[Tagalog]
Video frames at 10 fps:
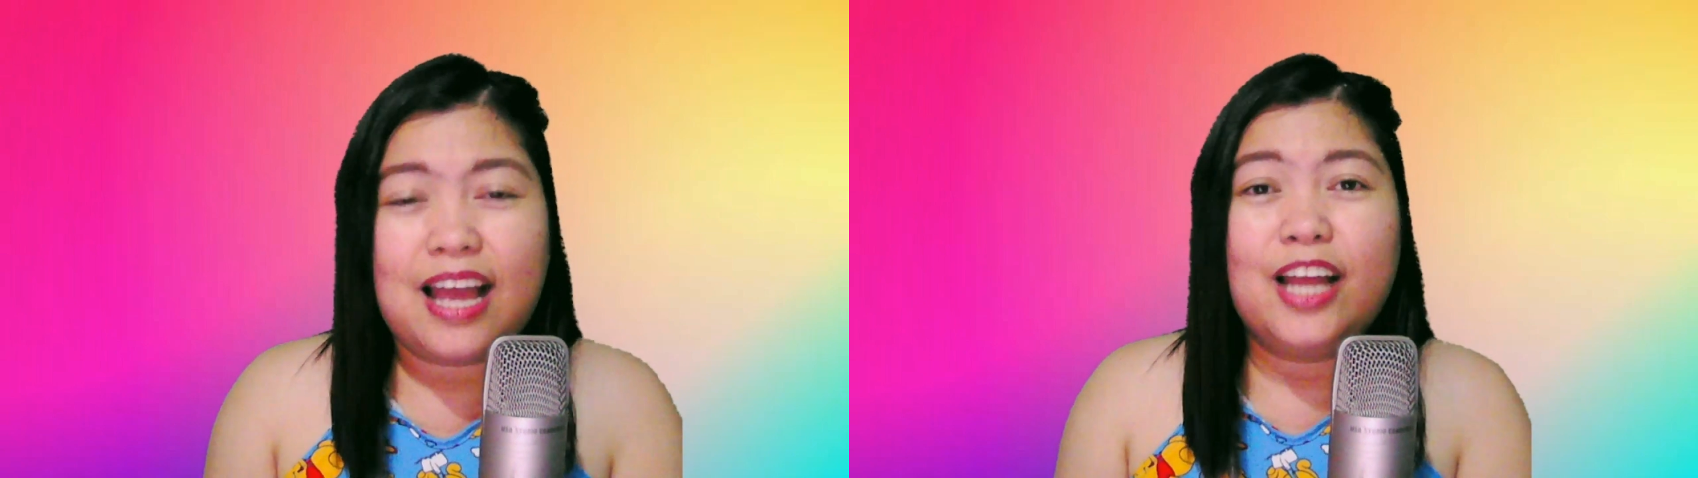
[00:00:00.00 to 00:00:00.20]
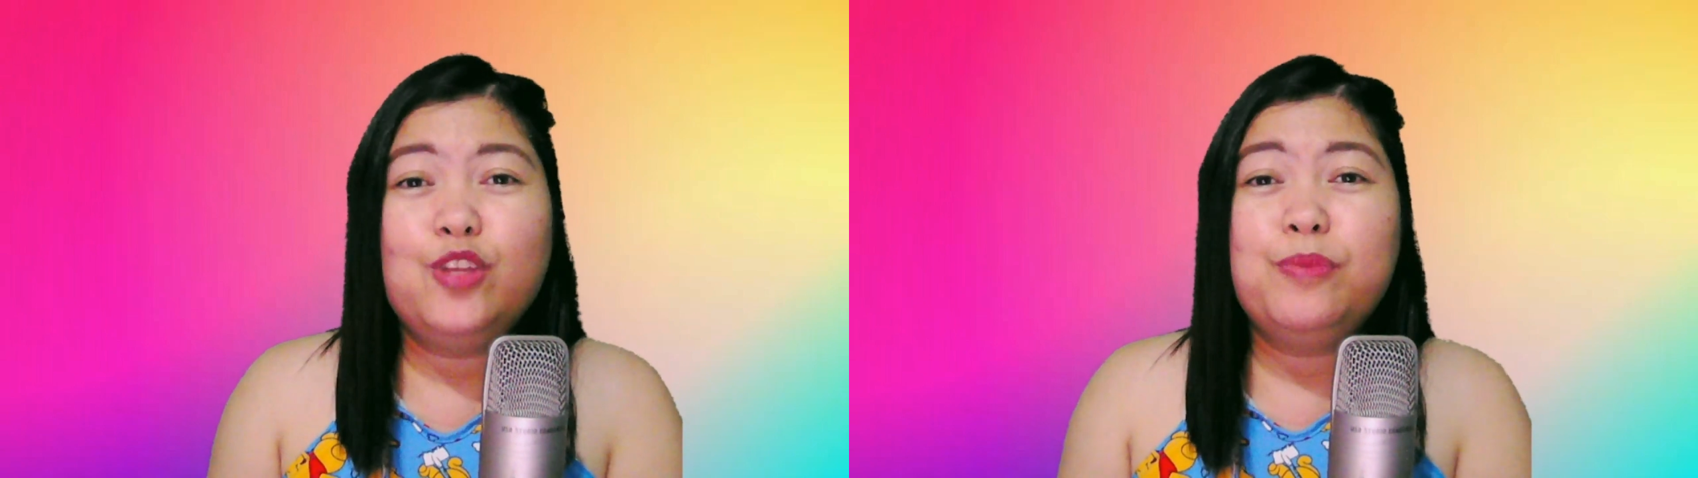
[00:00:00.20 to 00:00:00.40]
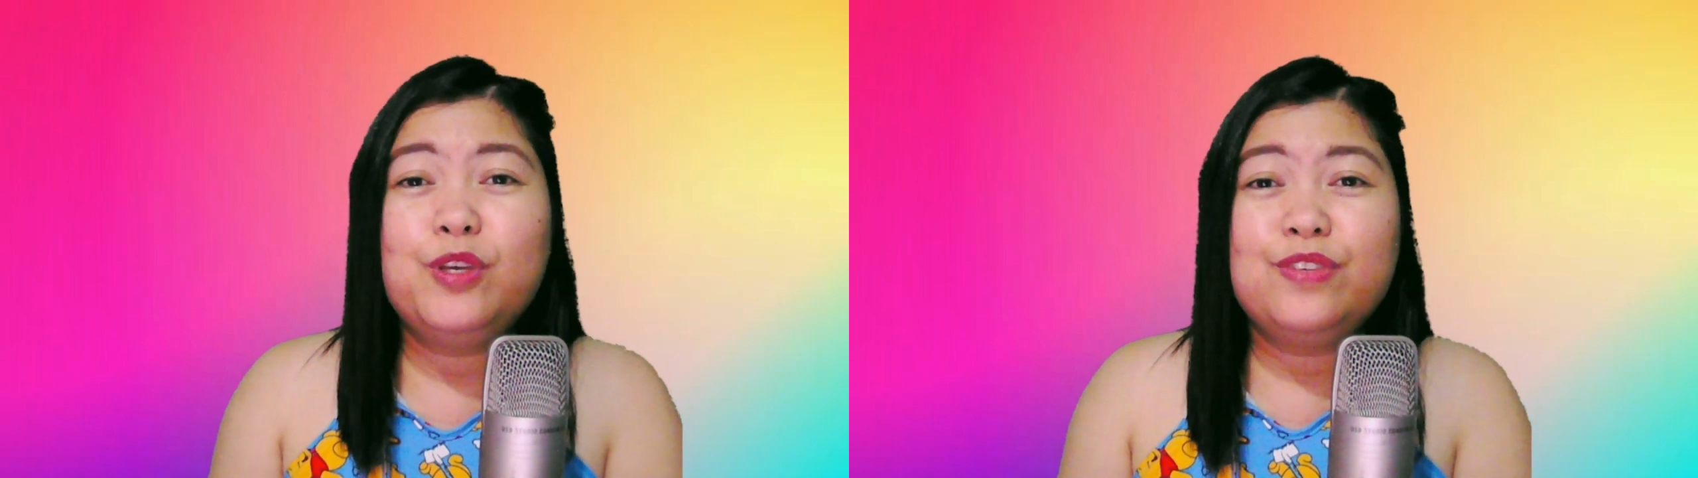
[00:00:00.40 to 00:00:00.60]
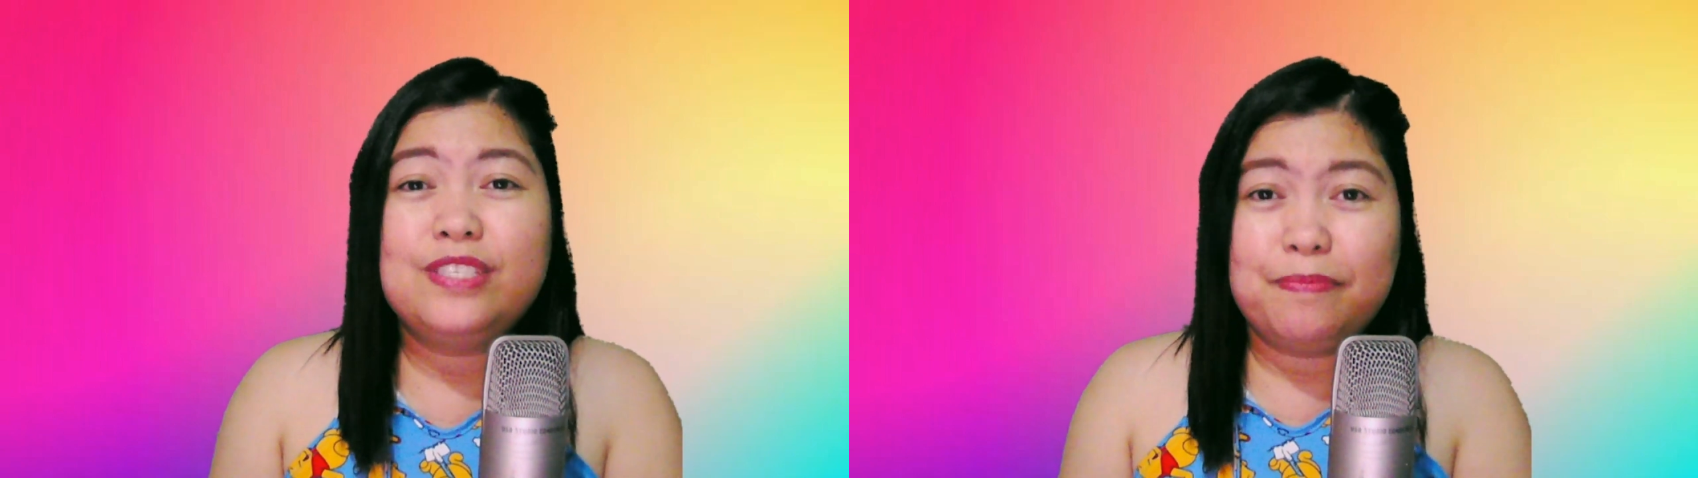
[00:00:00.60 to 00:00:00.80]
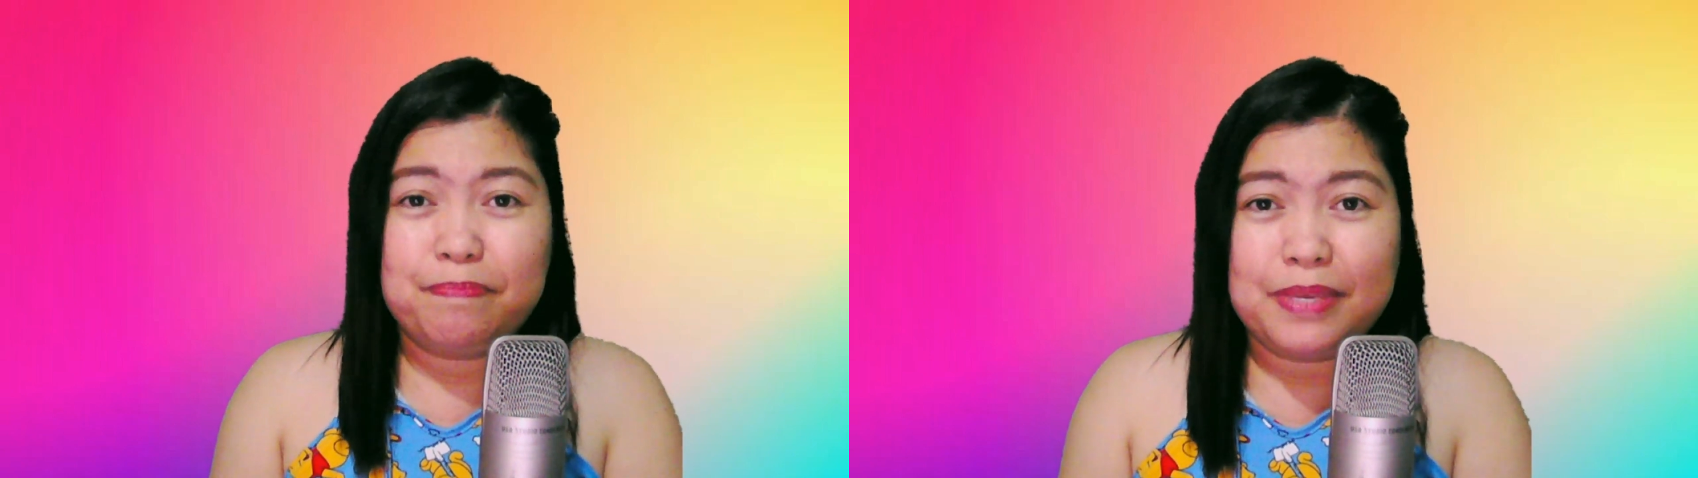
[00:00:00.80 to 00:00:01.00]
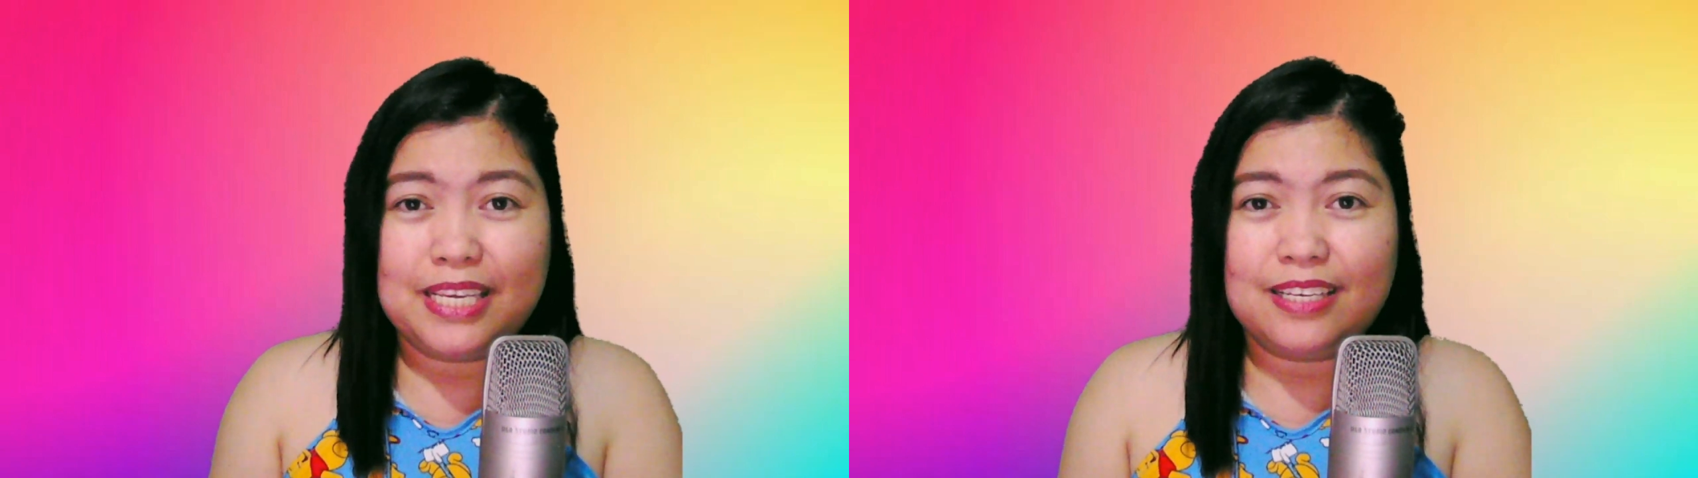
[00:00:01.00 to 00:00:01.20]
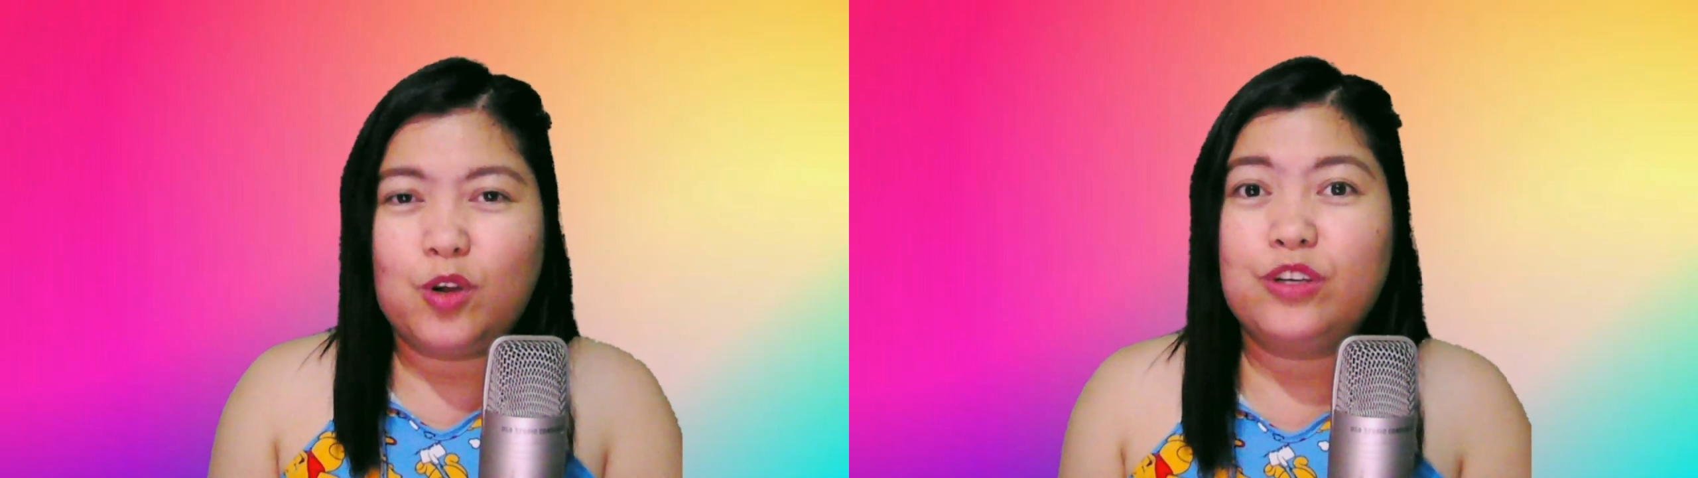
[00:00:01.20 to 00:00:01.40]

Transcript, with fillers: Ano ba yung simping